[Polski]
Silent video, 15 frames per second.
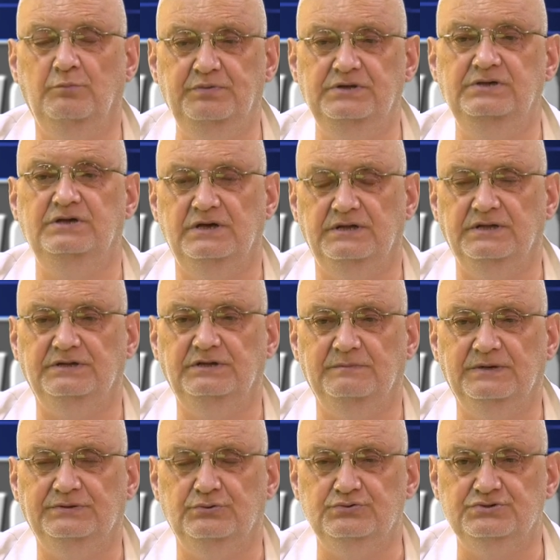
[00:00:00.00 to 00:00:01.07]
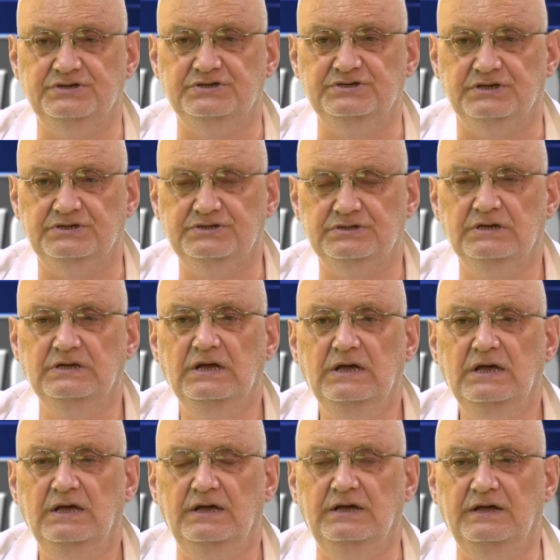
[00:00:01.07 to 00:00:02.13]
opinie na temat różnych rzeczy.
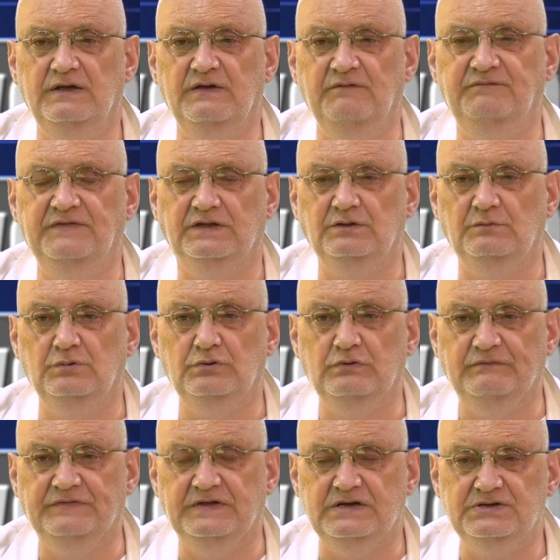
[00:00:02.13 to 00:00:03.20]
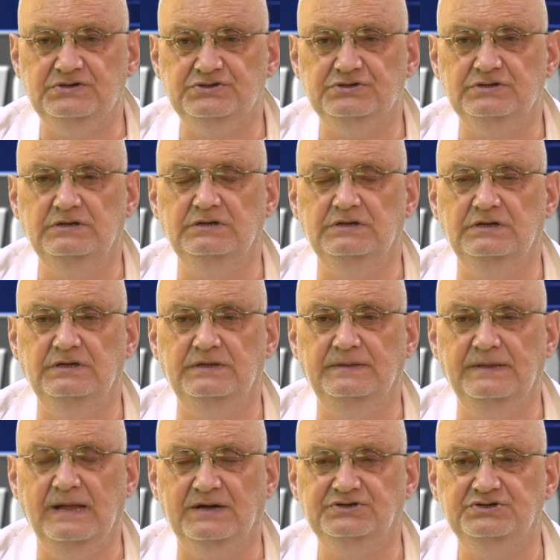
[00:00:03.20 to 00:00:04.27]
Y, wiadomo również,
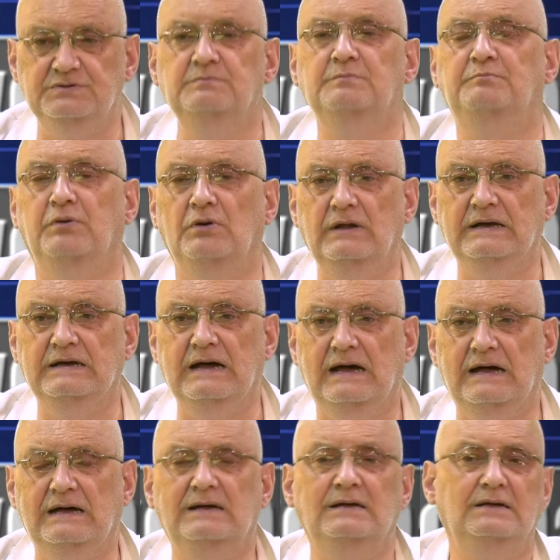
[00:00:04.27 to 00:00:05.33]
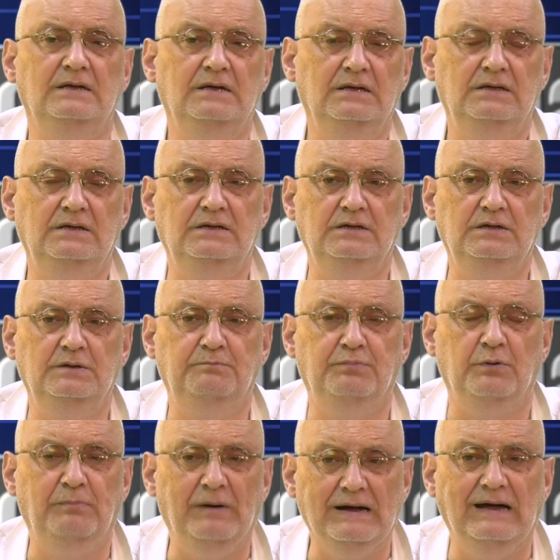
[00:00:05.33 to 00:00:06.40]
na czym polega
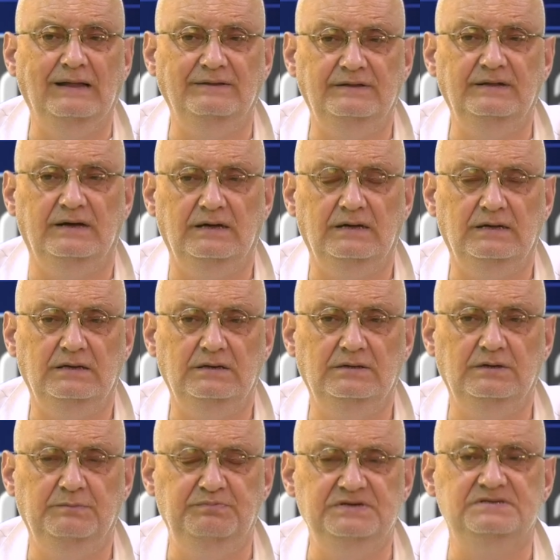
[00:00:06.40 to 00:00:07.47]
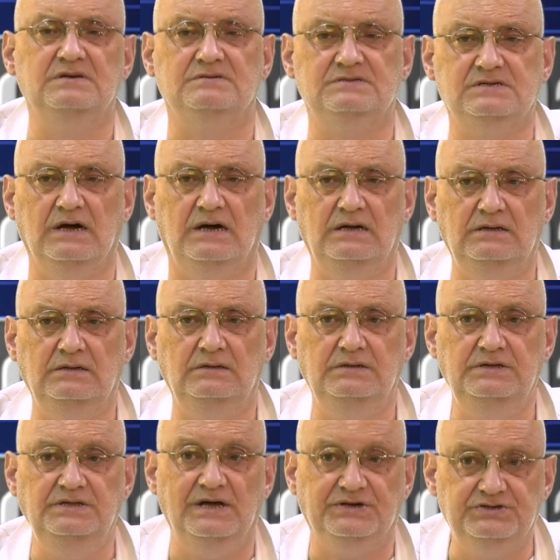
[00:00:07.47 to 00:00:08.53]
propaganda pisowska
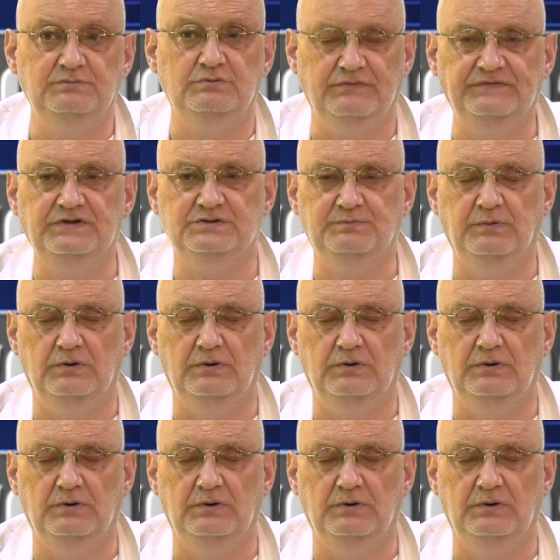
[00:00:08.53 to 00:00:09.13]
i na czym również